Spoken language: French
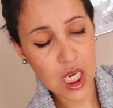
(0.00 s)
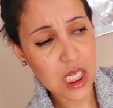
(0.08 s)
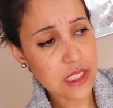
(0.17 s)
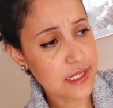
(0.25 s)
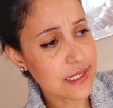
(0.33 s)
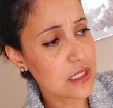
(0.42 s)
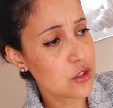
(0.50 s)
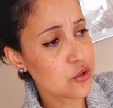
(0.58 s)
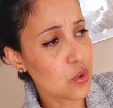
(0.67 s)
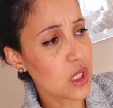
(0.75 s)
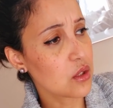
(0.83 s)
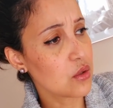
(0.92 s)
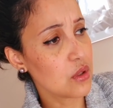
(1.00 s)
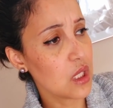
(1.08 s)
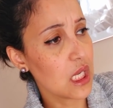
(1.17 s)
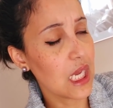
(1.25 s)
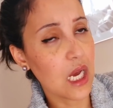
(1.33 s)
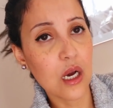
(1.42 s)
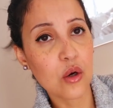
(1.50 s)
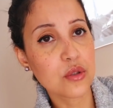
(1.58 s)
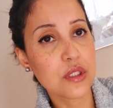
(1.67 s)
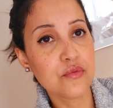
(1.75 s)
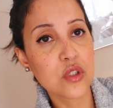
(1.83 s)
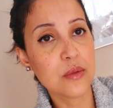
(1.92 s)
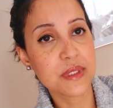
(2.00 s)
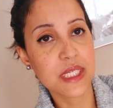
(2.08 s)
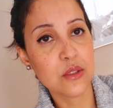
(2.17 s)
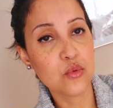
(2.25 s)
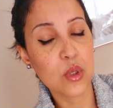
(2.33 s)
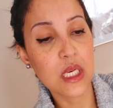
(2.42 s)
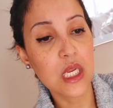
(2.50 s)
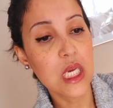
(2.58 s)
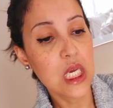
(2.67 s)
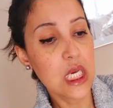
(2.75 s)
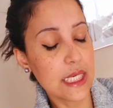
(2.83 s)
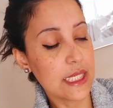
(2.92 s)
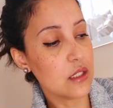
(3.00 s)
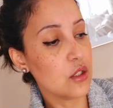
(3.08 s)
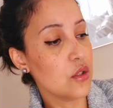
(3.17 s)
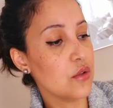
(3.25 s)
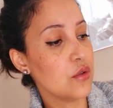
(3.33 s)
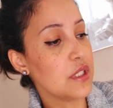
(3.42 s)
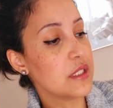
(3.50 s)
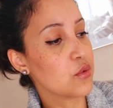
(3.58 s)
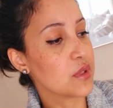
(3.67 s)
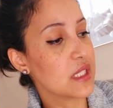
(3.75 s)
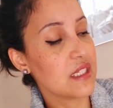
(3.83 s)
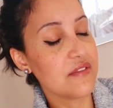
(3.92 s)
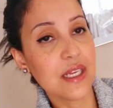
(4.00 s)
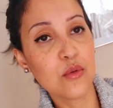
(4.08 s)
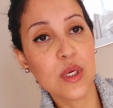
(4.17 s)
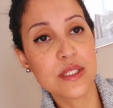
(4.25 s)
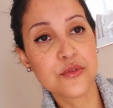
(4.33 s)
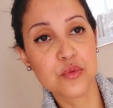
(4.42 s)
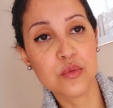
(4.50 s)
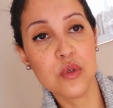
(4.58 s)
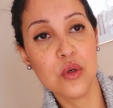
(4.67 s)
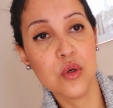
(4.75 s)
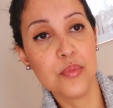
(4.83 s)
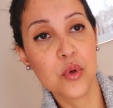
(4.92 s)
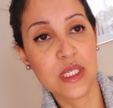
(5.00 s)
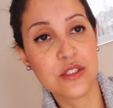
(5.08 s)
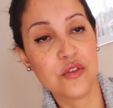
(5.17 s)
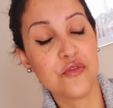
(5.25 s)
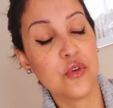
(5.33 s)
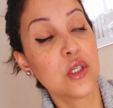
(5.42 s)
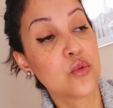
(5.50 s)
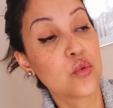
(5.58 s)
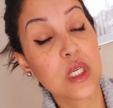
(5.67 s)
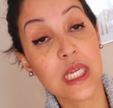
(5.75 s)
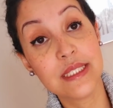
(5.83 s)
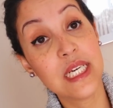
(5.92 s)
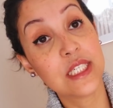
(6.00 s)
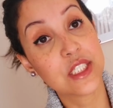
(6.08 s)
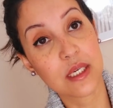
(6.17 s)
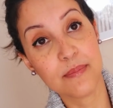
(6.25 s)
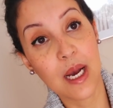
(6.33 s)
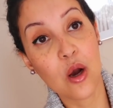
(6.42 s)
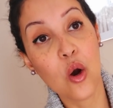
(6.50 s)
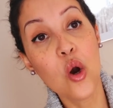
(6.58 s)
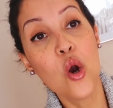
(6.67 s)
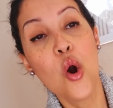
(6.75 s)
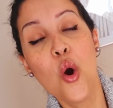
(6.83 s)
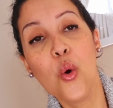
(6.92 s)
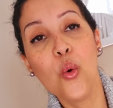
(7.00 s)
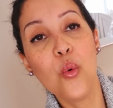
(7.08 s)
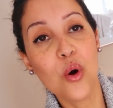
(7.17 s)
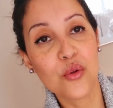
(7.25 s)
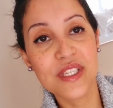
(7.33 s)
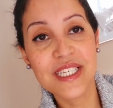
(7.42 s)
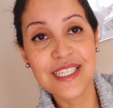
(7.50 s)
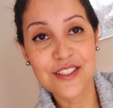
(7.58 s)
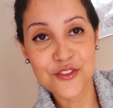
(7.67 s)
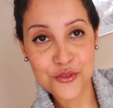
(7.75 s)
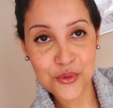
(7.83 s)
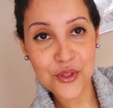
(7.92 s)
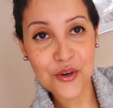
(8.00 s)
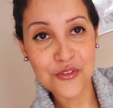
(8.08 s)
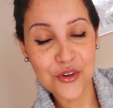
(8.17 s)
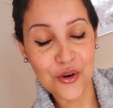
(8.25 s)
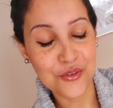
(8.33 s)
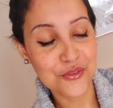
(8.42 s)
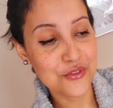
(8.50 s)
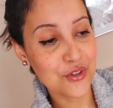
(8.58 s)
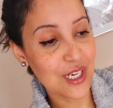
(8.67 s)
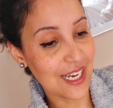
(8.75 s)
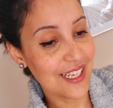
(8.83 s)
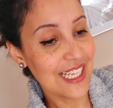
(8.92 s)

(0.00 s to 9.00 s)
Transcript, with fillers: c'était, euh, je crois qu'elle a un rendez-vous comme ça annuel. Et euh, ils ont des évaluations pour les enfants et donc elle dit à chaque parent où en est son enfant. Voilà.